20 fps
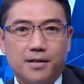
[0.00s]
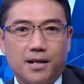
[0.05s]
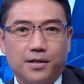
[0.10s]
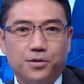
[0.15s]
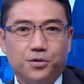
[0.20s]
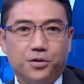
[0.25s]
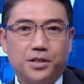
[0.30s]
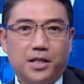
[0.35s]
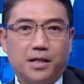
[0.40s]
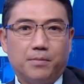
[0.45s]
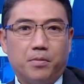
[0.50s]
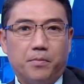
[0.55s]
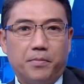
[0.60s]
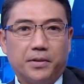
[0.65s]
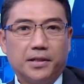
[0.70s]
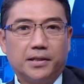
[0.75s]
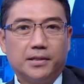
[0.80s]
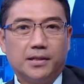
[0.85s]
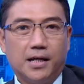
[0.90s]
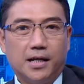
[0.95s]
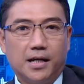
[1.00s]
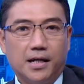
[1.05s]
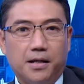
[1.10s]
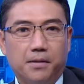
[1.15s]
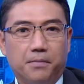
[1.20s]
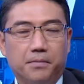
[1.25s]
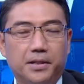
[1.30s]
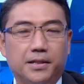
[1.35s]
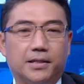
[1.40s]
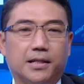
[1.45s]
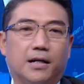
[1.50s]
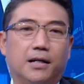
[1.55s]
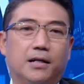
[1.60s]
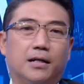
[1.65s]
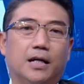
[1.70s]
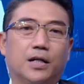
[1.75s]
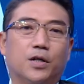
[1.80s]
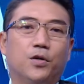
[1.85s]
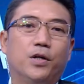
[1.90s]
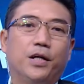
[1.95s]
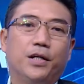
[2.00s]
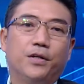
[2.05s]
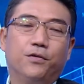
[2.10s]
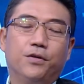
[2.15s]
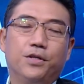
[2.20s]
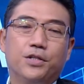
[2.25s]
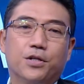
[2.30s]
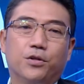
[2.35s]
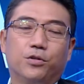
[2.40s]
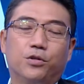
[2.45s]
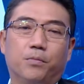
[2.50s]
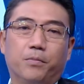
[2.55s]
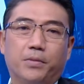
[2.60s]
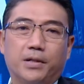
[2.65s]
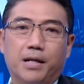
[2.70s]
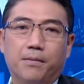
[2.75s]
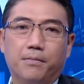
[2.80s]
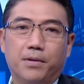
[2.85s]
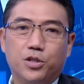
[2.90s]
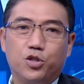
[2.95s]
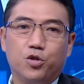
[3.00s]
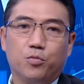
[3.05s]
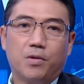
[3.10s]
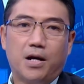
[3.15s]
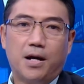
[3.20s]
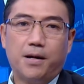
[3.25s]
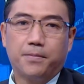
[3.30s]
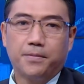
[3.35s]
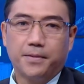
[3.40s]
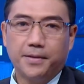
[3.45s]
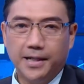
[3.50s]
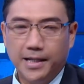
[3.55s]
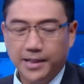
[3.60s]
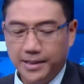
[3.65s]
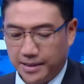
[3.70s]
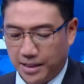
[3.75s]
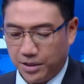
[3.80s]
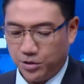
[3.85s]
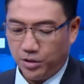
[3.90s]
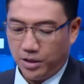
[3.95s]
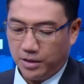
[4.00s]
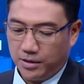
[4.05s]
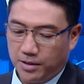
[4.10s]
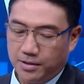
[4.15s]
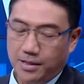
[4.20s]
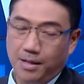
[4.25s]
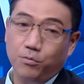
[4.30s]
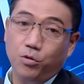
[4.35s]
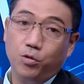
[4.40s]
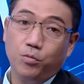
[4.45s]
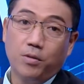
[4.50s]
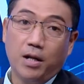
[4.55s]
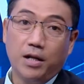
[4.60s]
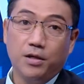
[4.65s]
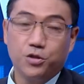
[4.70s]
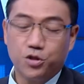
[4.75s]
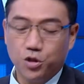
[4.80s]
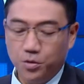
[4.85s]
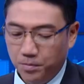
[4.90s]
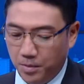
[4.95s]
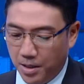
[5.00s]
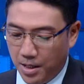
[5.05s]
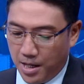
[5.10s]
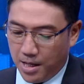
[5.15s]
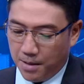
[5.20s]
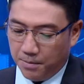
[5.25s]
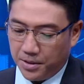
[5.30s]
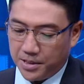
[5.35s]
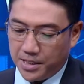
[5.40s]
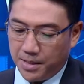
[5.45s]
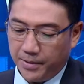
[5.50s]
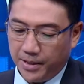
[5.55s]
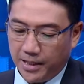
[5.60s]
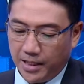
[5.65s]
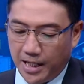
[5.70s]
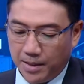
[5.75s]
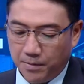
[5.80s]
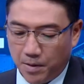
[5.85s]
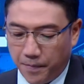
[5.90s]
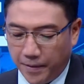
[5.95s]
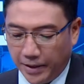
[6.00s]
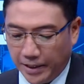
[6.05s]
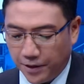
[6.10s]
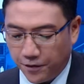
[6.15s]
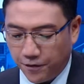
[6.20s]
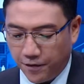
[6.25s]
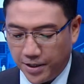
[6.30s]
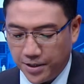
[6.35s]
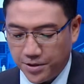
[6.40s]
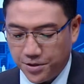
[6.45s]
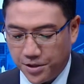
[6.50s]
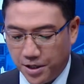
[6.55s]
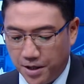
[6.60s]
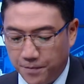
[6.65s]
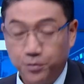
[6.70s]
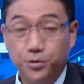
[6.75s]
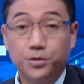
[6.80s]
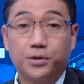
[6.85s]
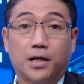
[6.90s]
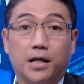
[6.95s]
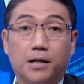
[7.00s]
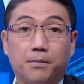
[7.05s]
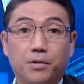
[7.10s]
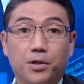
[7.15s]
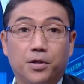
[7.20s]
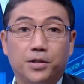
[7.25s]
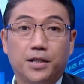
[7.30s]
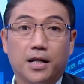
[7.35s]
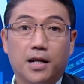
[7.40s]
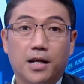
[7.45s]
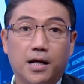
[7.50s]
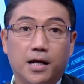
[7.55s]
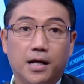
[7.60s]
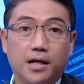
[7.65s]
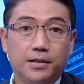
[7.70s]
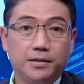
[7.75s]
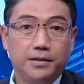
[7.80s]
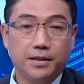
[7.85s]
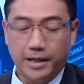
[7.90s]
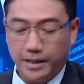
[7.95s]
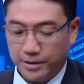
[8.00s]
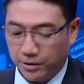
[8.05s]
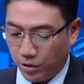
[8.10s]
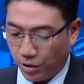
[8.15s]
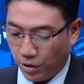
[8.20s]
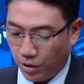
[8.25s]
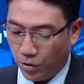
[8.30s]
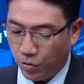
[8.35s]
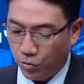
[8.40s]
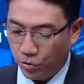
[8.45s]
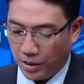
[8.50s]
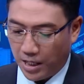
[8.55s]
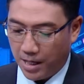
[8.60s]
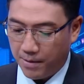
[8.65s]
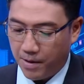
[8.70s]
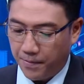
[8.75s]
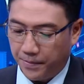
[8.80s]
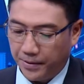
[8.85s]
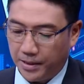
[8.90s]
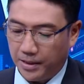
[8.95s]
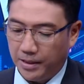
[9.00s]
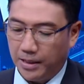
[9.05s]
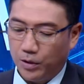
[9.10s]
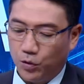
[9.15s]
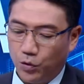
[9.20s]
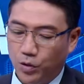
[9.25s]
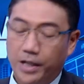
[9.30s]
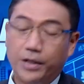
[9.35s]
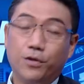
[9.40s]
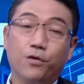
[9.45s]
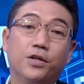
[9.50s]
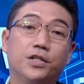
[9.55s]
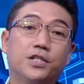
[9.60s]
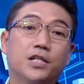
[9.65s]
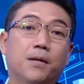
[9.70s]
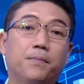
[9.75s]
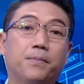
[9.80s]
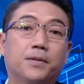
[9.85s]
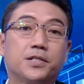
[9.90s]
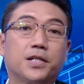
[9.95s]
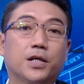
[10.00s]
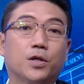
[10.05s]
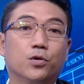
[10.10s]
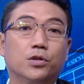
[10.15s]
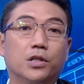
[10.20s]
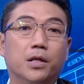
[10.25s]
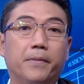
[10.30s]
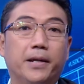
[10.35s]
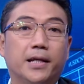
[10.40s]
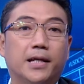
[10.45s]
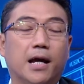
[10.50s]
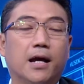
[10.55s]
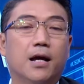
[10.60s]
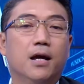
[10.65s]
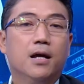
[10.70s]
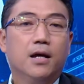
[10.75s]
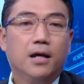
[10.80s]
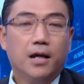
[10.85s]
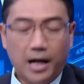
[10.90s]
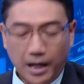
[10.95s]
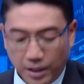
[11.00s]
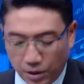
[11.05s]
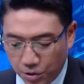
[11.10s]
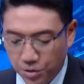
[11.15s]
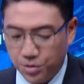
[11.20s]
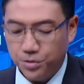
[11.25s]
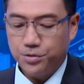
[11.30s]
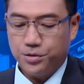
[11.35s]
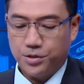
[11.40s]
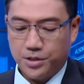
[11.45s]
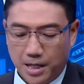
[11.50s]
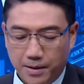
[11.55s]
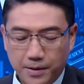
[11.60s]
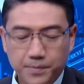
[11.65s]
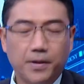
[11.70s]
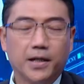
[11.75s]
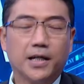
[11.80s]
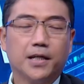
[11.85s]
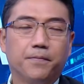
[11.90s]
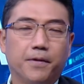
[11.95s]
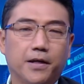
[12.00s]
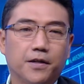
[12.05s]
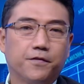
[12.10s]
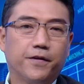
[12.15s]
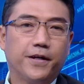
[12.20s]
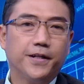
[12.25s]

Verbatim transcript: selanjutnya, pemerintah minta Garuda Indonesia untuk menambah jumlah armada. Kita sudah tersambung melalui Zoom bersama dengan Bapak Irfan Setiaputra. Beliau adalah Direktur Utama PT Garuda Indonesia Persero TBK. Halo, selamat pagi Pak